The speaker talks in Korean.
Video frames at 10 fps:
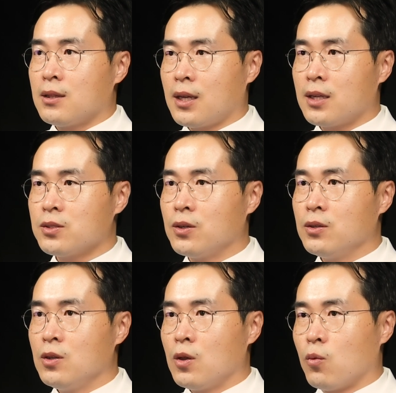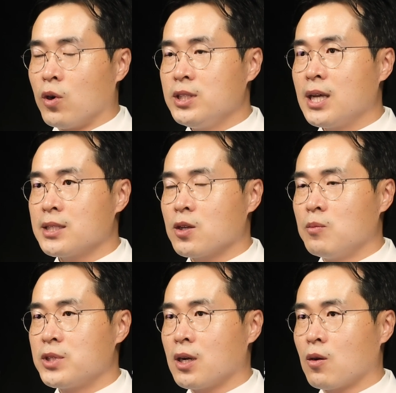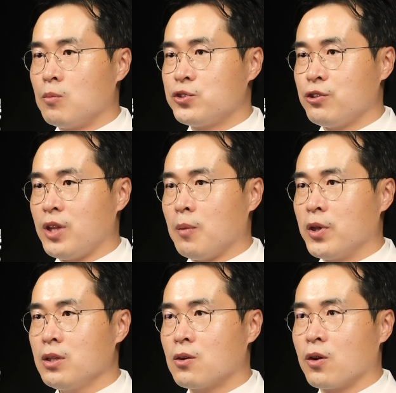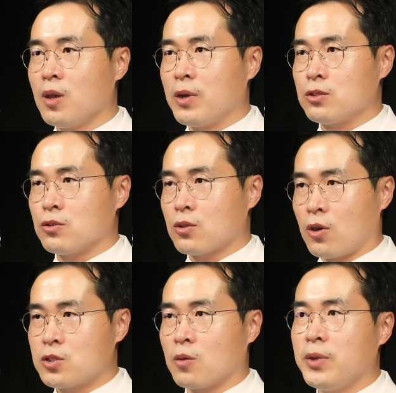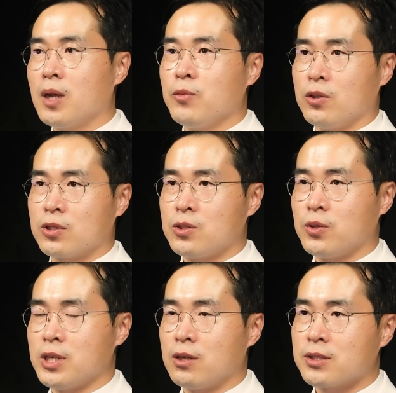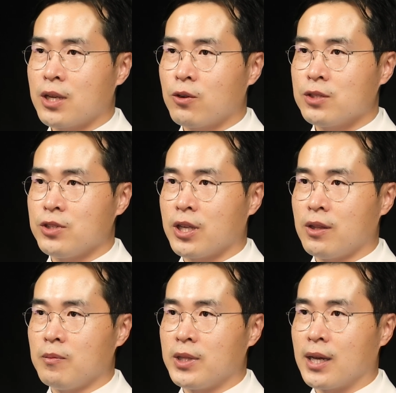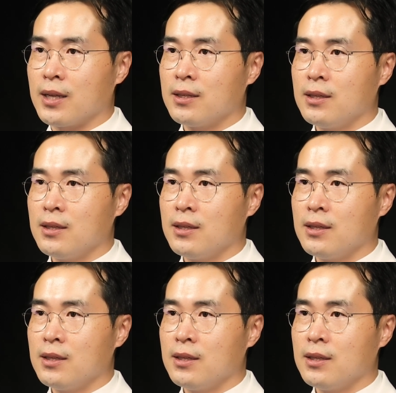따라서 원인 항체 검사가 검출이 되면 거기에 맞춰서 더 정밀한 면역 치료제를 사용할 수 있게 됩니다.